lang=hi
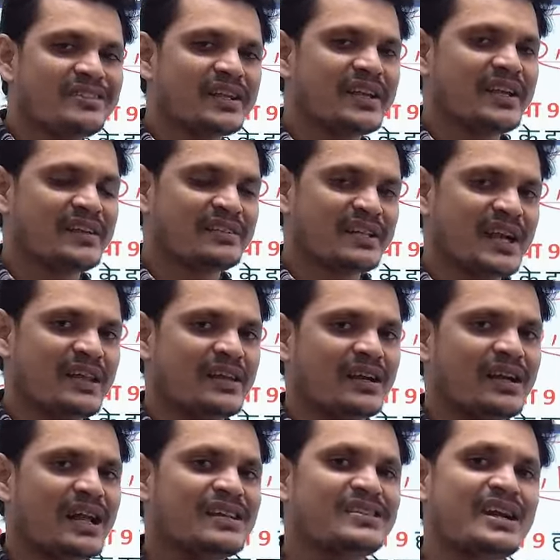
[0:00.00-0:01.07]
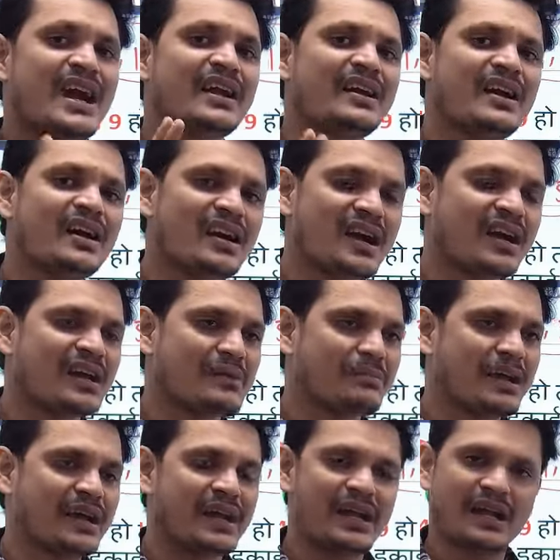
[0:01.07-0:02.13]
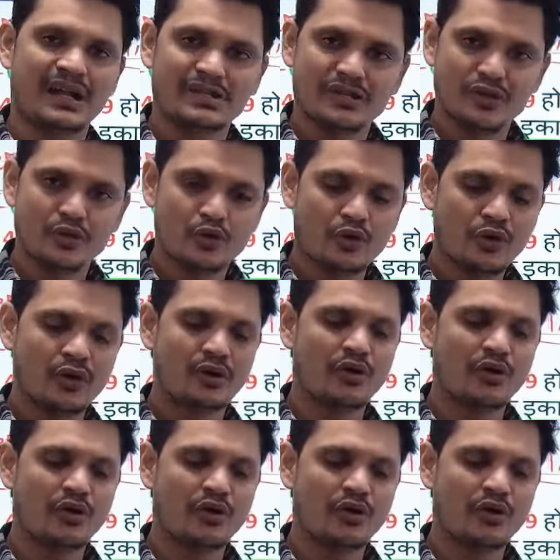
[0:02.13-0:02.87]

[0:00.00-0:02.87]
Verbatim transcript: इस तरीके से याद रखना चार अंक अगर आपका रहेगा जीरो